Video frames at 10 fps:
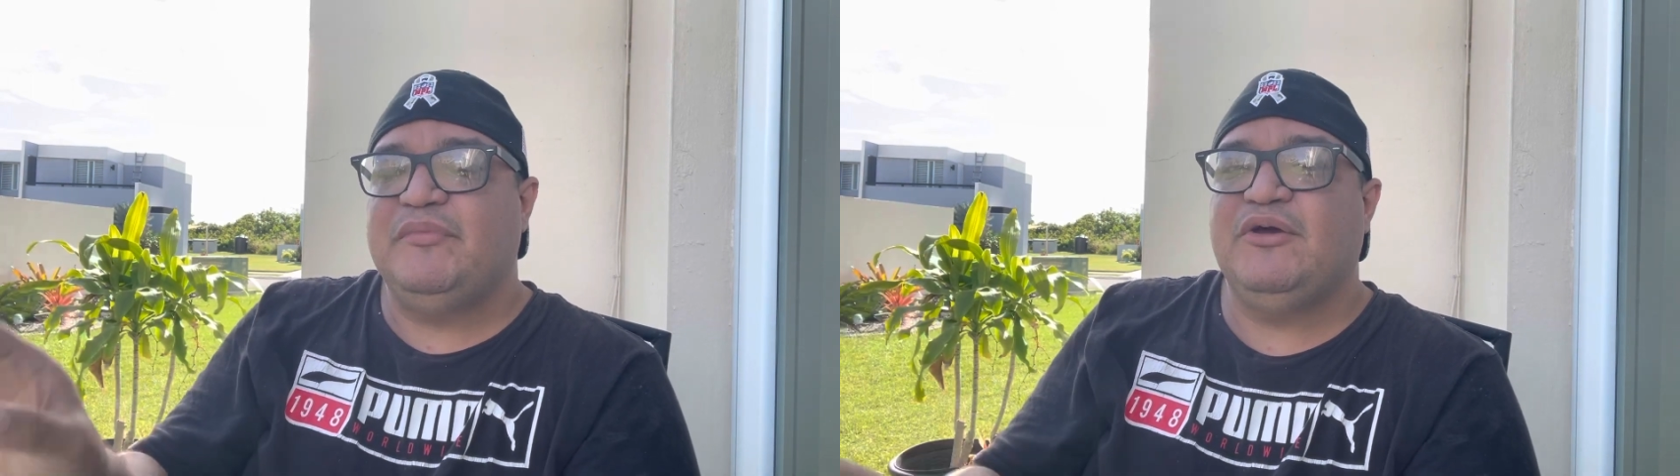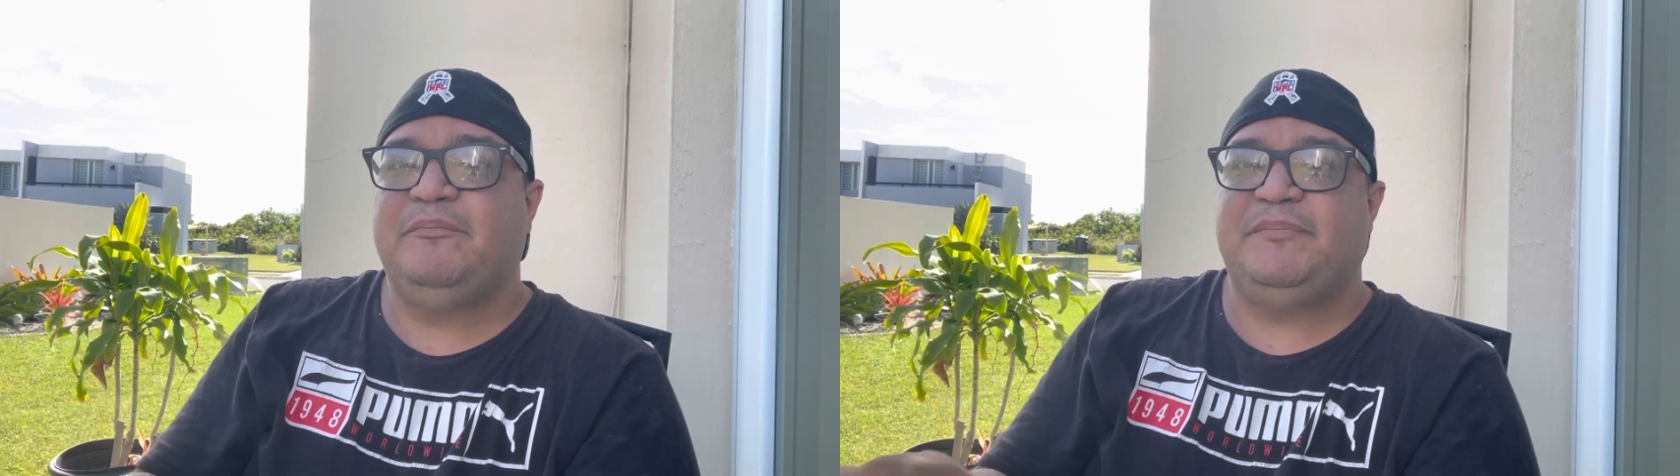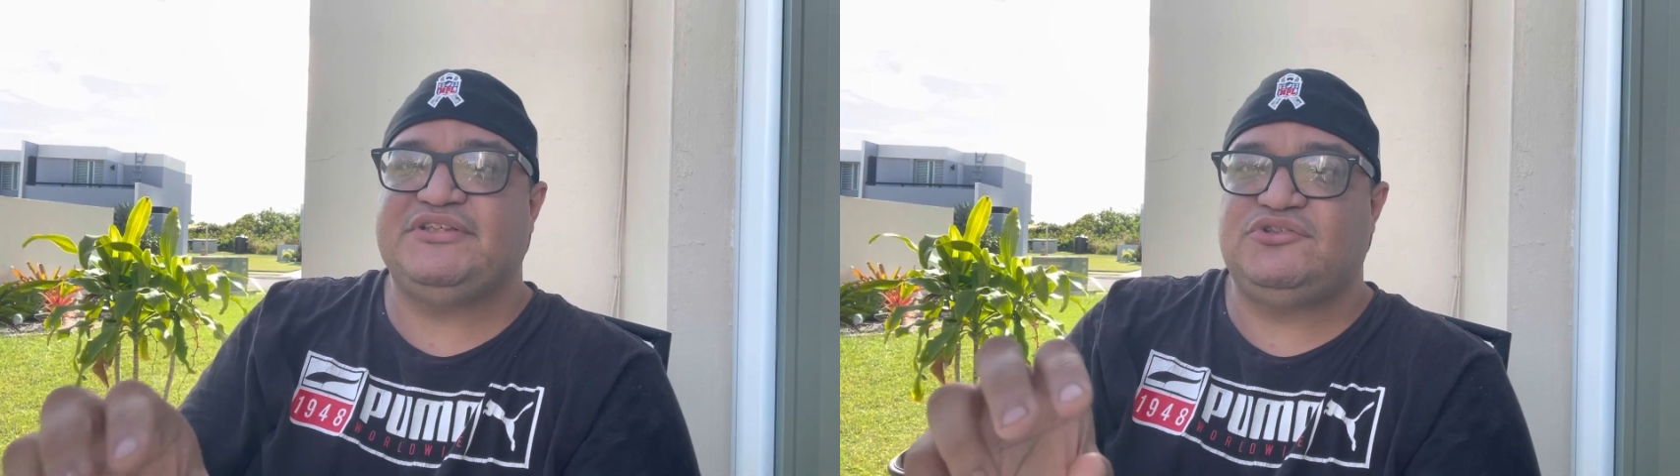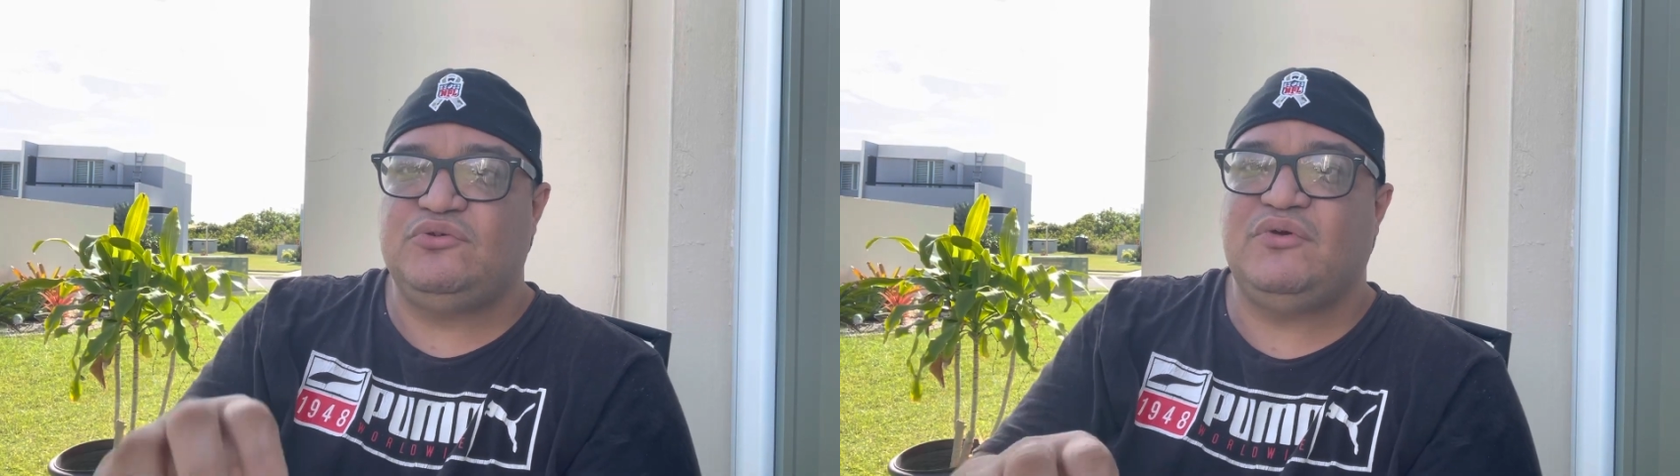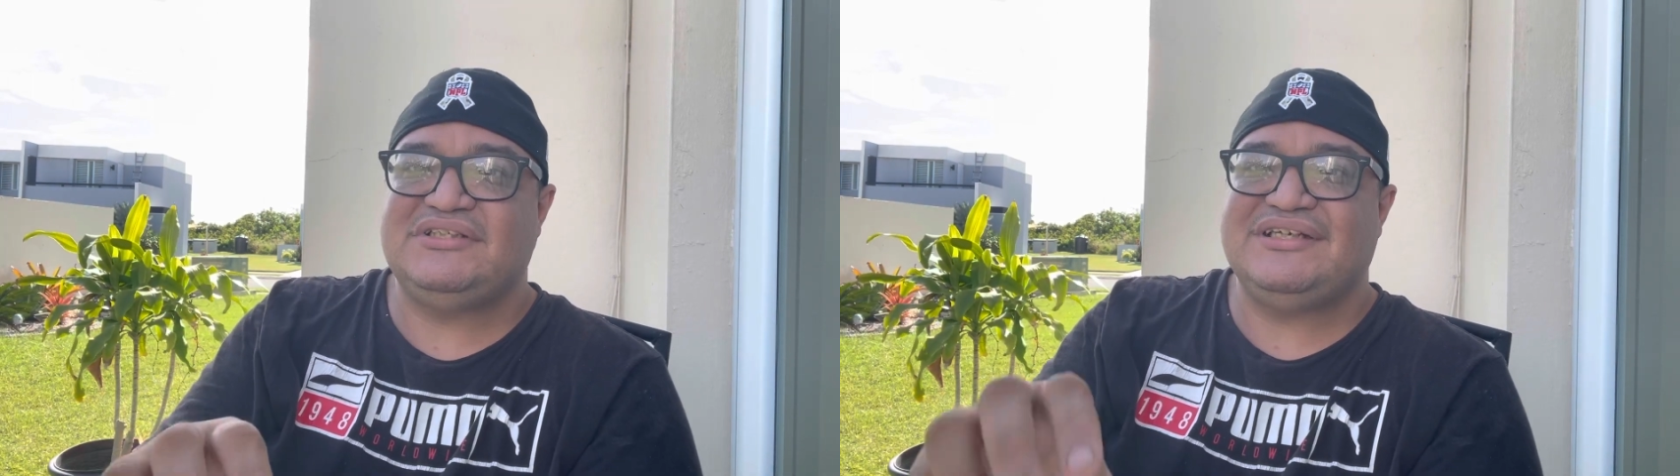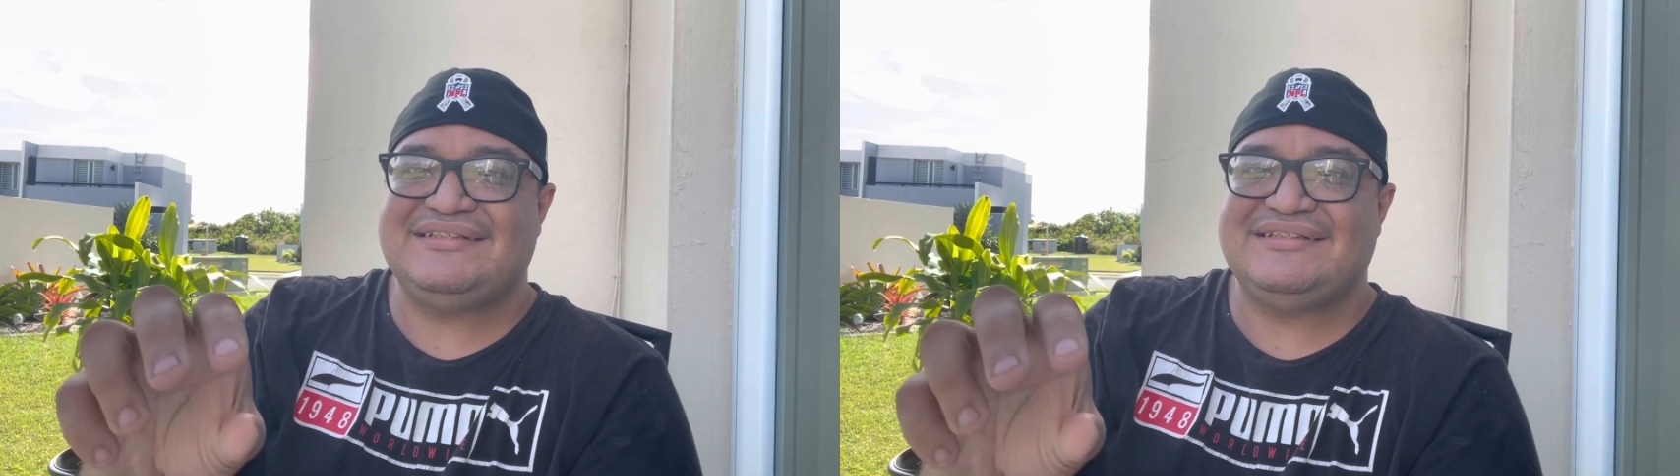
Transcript: mil pessoas